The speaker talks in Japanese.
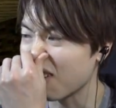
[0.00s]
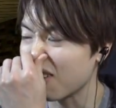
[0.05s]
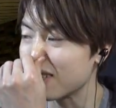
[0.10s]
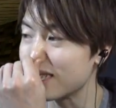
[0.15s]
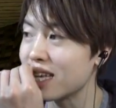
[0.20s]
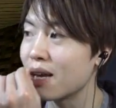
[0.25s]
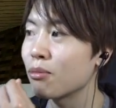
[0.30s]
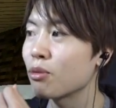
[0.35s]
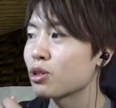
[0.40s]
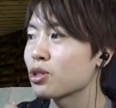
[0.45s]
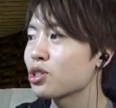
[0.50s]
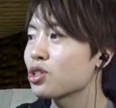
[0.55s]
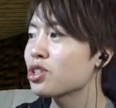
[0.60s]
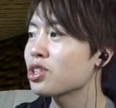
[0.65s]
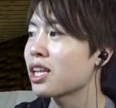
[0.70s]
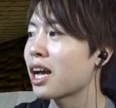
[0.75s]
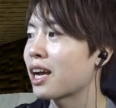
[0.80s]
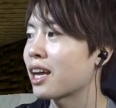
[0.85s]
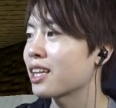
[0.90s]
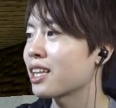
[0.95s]
こう家も作っ
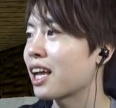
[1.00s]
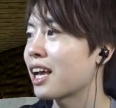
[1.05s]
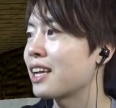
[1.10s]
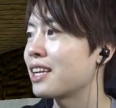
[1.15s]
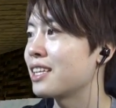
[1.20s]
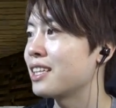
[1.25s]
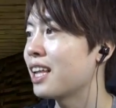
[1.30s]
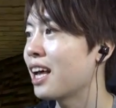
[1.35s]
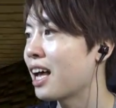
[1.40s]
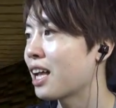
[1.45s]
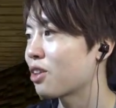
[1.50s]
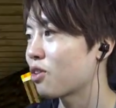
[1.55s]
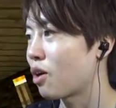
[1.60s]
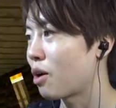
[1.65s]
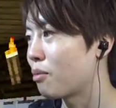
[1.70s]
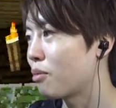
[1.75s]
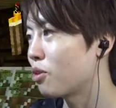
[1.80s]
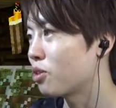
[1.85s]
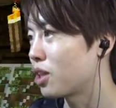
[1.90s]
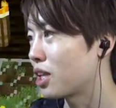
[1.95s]
てあげたいなと
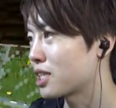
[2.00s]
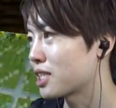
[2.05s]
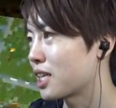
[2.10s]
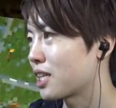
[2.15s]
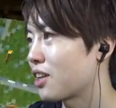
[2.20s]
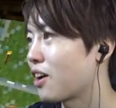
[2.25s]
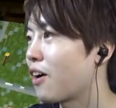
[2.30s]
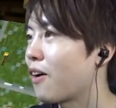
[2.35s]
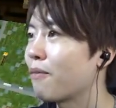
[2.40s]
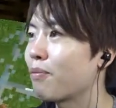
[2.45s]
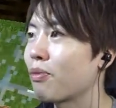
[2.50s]
は思うんですけど